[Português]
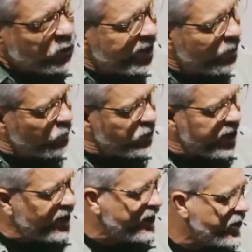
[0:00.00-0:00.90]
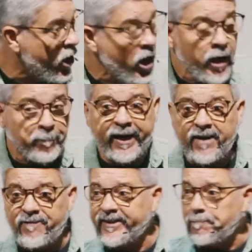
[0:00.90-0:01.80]
pelotão de elite.
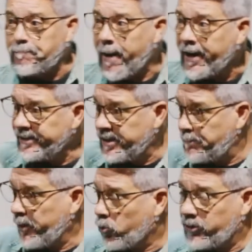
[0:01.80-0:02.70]
Para fazer parte desse